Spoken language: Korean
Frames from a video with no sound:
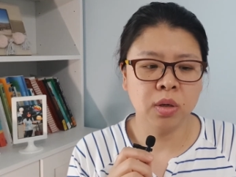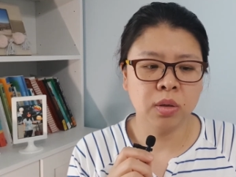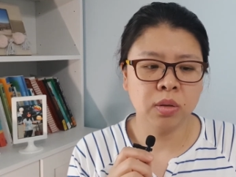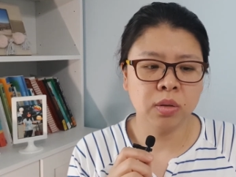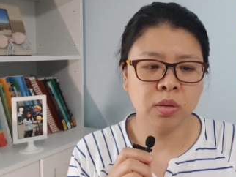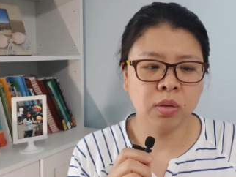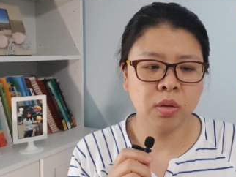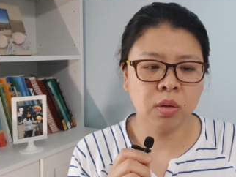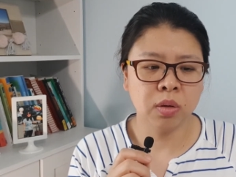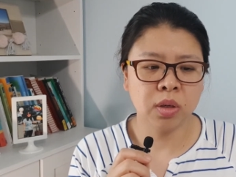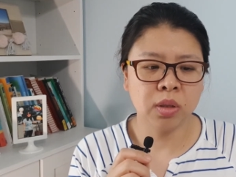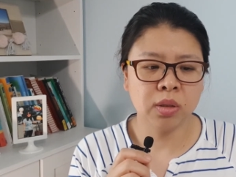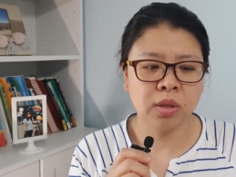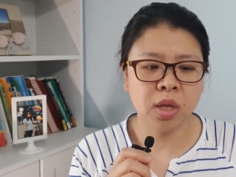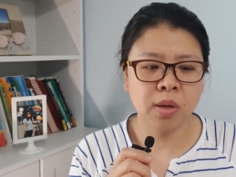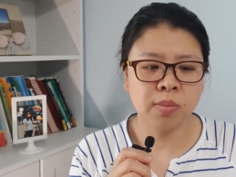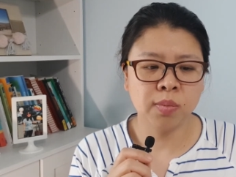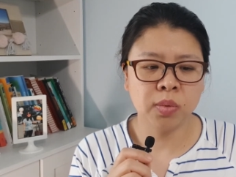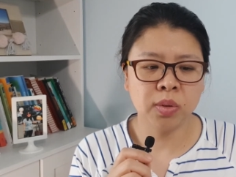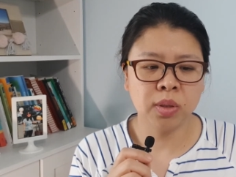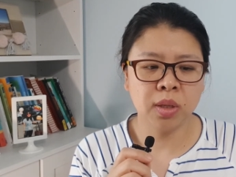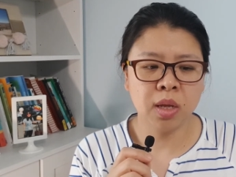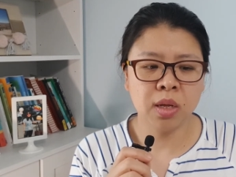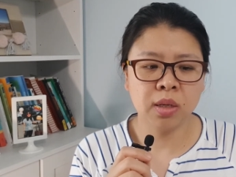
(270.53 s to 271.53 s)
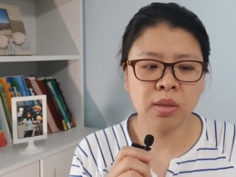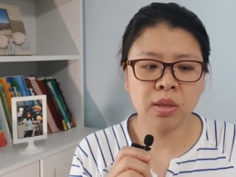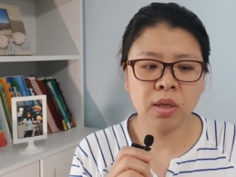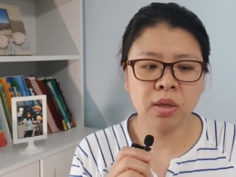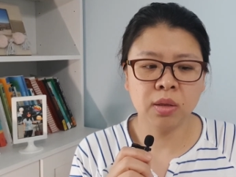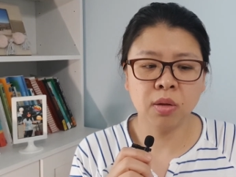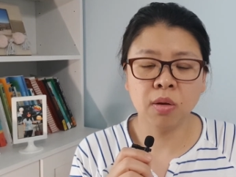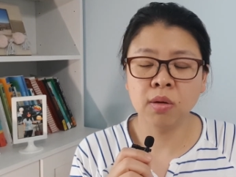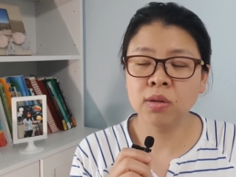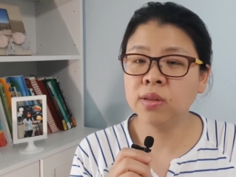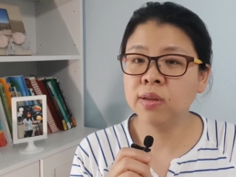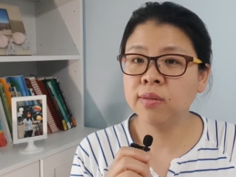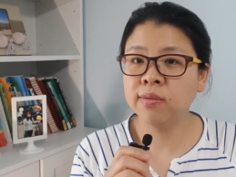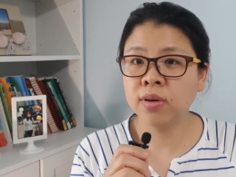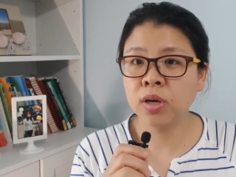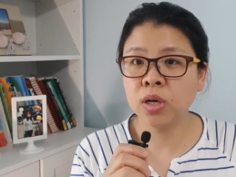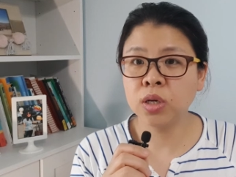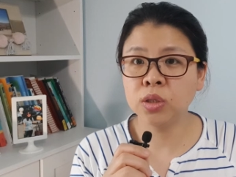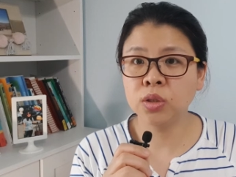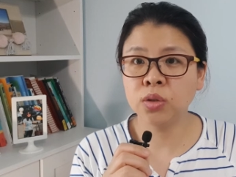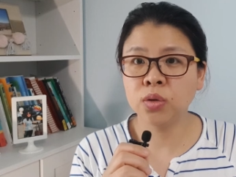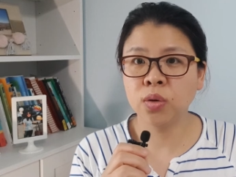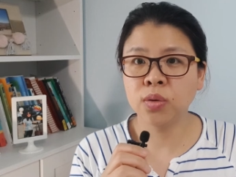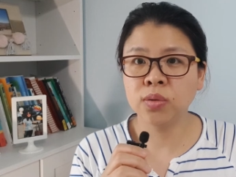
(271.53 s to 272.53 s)
그렇기 때문에 일단
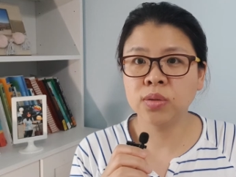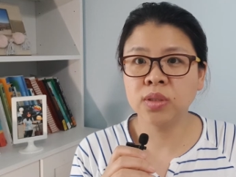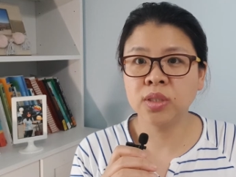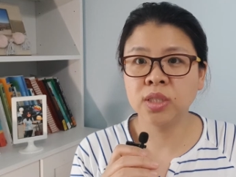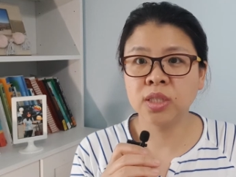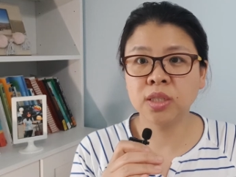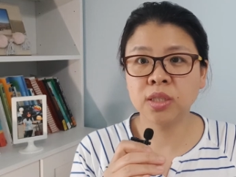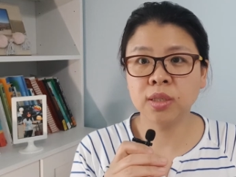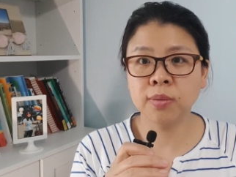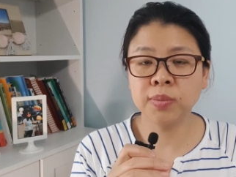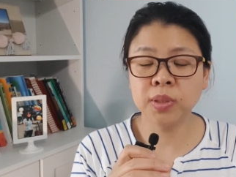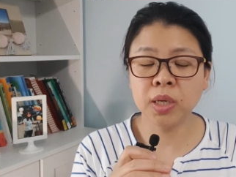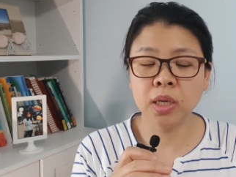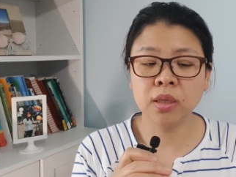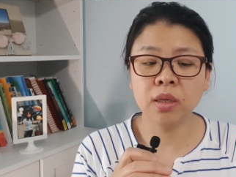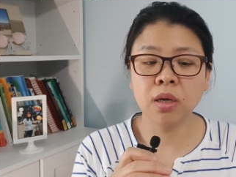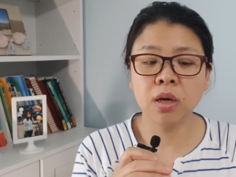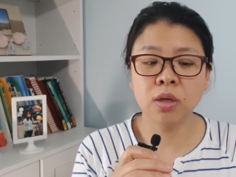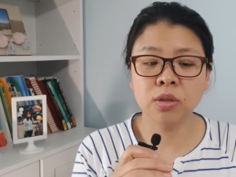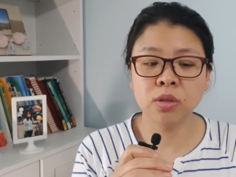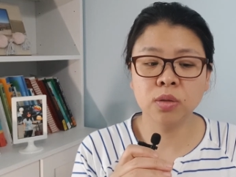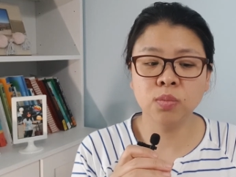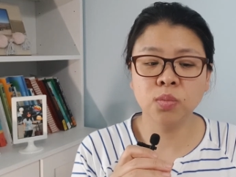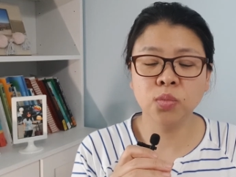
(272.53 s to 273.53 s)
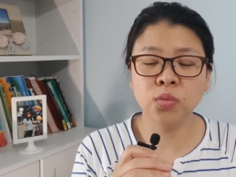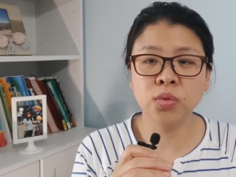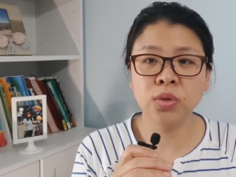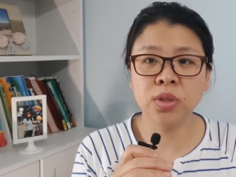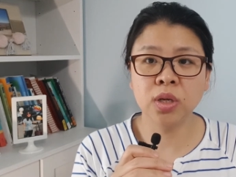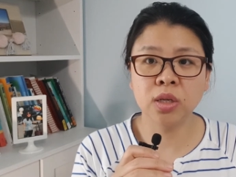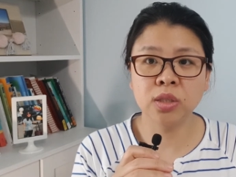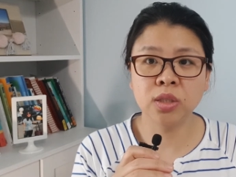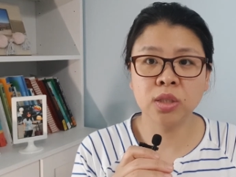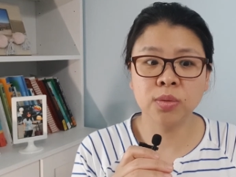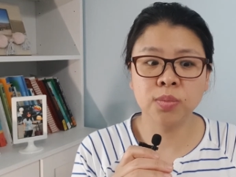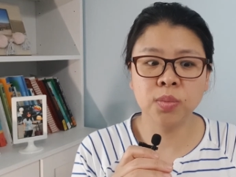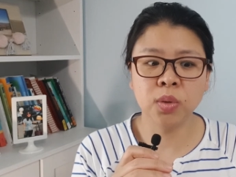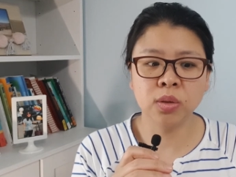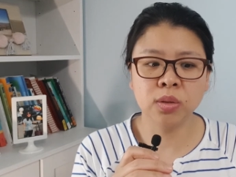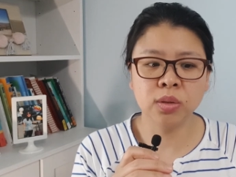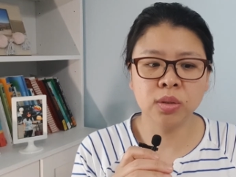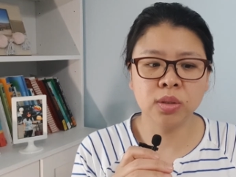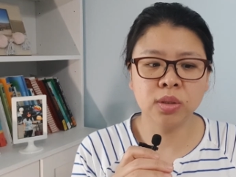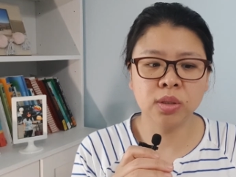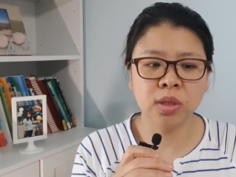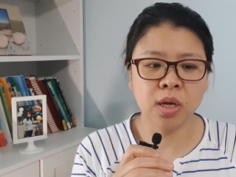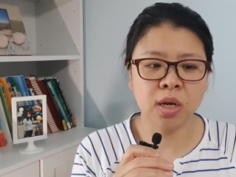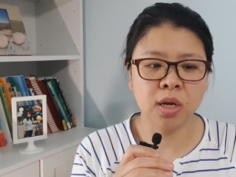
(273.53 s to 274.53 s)
어드바이저를 직접 찾아가서
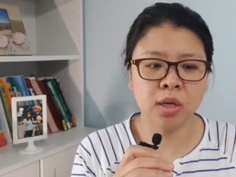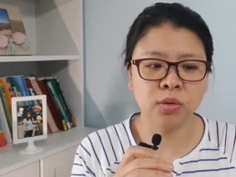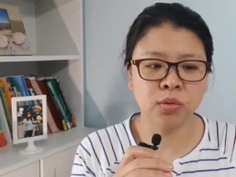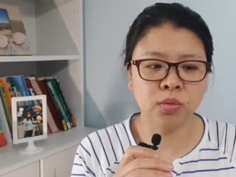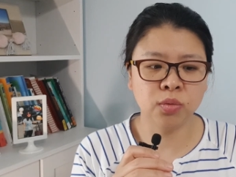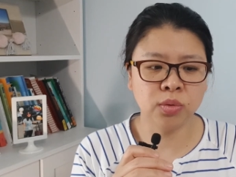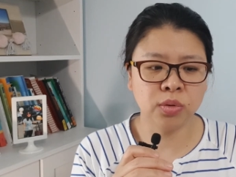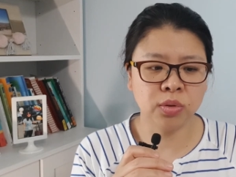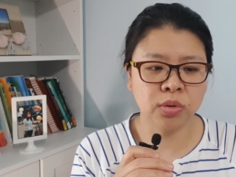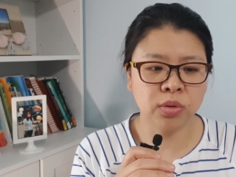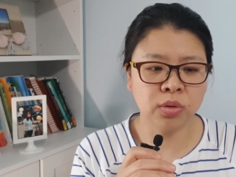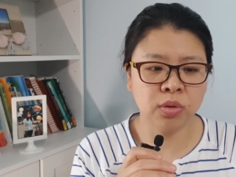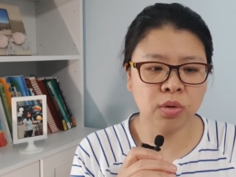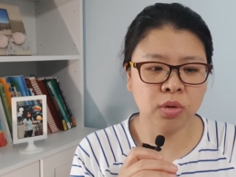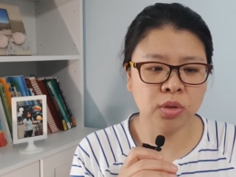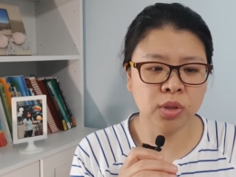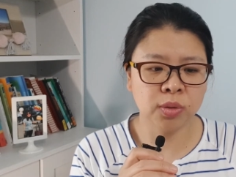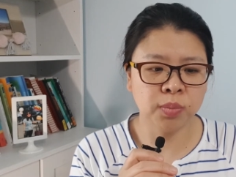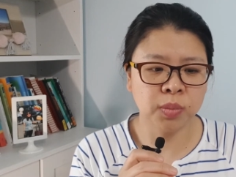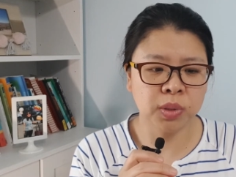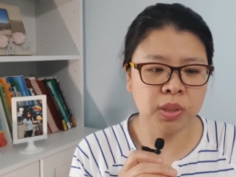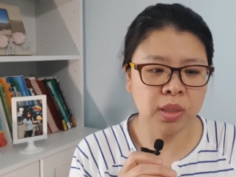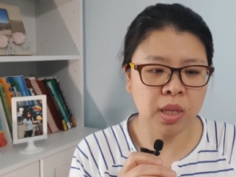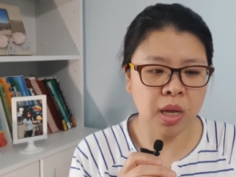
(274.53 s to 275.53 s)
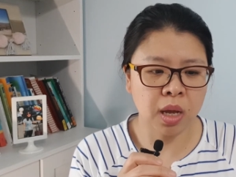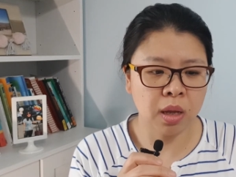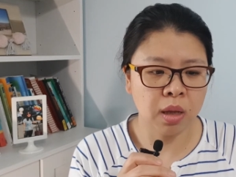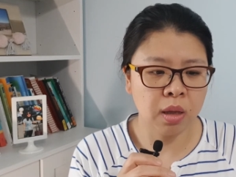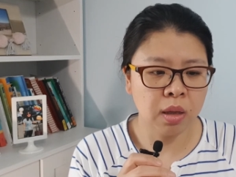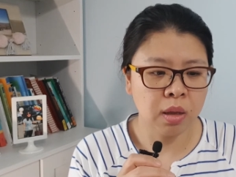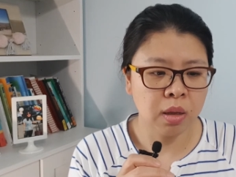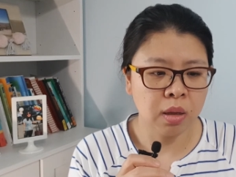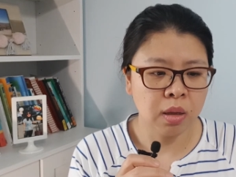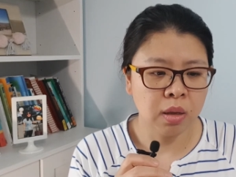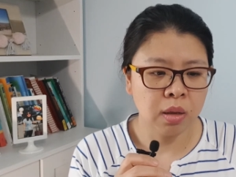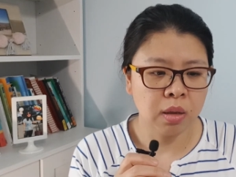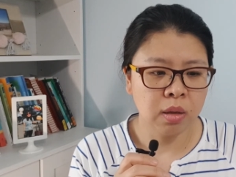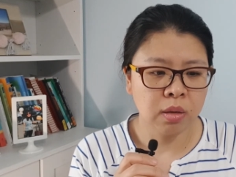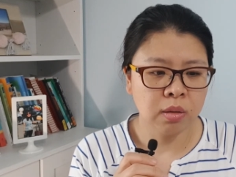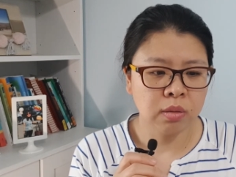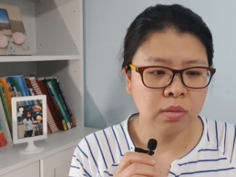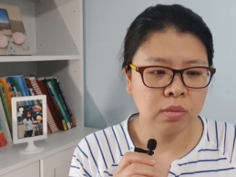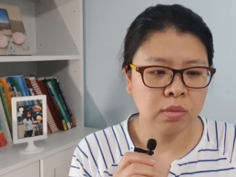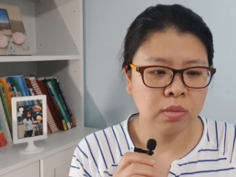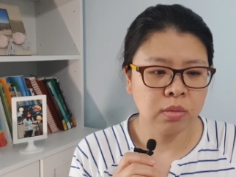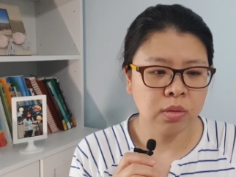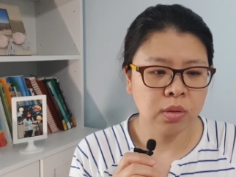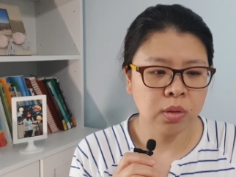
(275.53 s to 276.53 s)
문의하시면은 알 수 있을 것입니다.
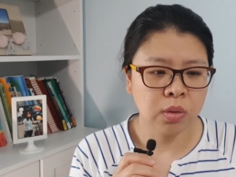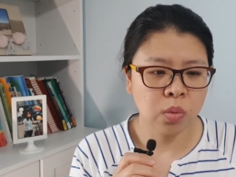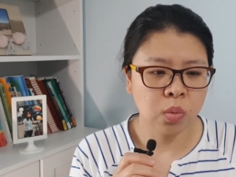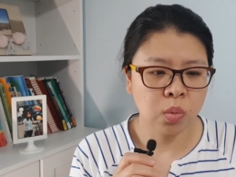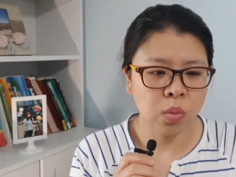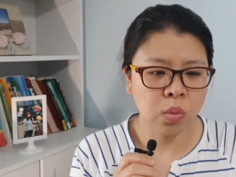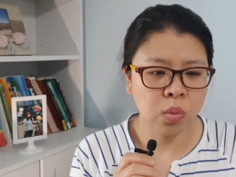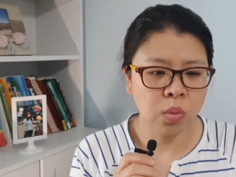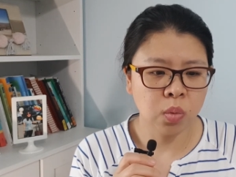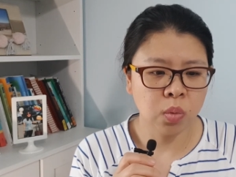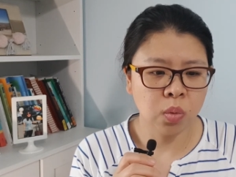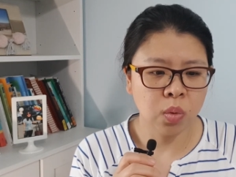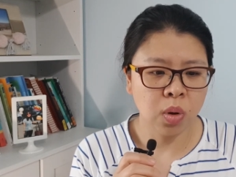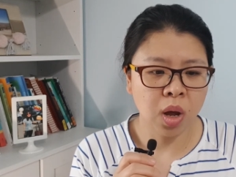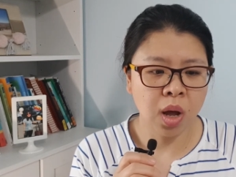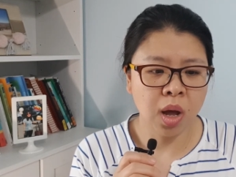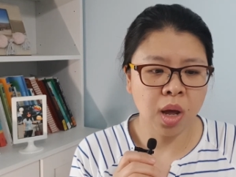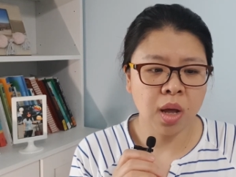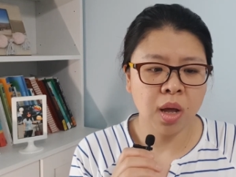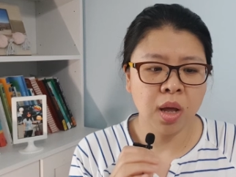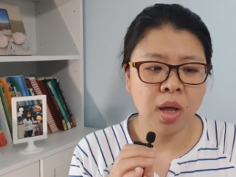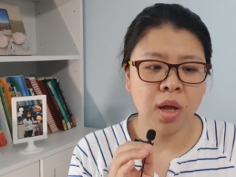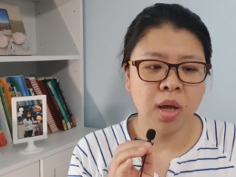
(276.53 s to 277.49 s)
그리고 아